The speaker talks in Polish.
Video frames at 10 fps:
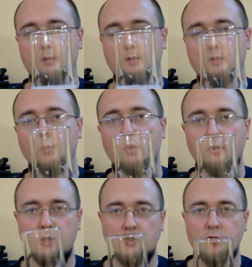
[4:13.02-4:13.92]
sporo
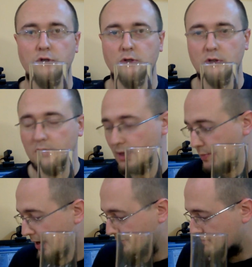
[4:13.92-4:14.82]
też tej
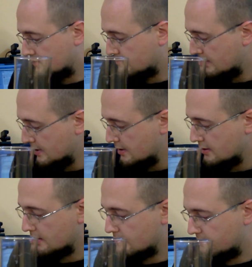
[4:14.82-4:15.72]
piany
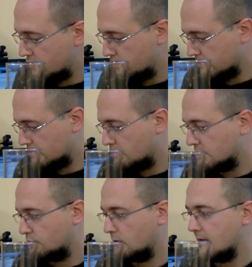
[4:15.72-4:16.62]
E, wyszło sobie
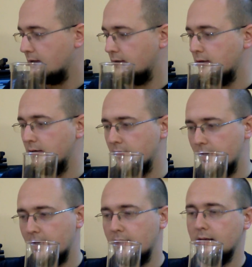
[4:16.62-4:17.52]
z butelki,
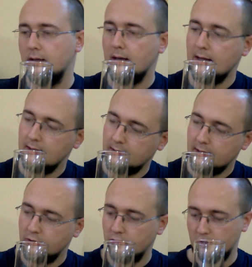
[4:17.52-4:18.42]
e, ale
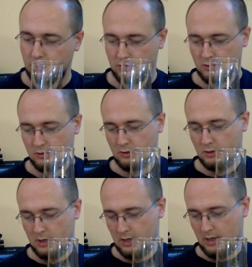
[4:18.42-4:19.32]
też e,
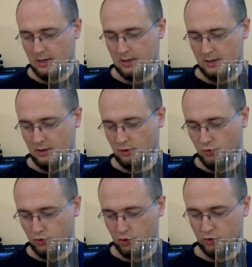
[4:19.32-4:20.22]

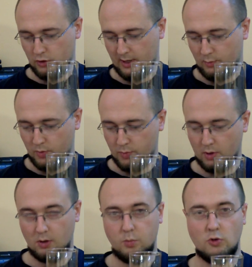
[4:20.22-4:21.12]
już jakby
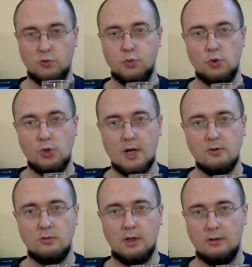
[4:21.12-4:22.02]
po, po
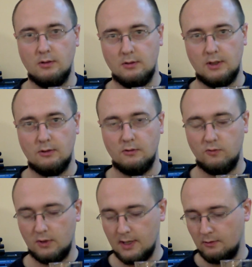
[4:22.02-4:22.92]
spuszczeniu tego, tego
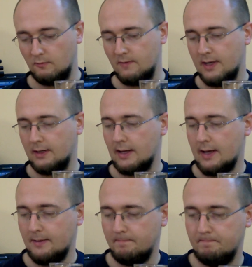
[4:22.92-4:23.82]
dwutlenku
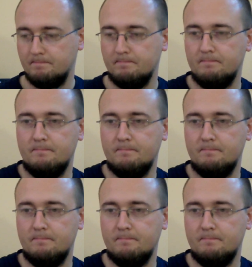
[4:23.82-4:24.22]
węgla mm,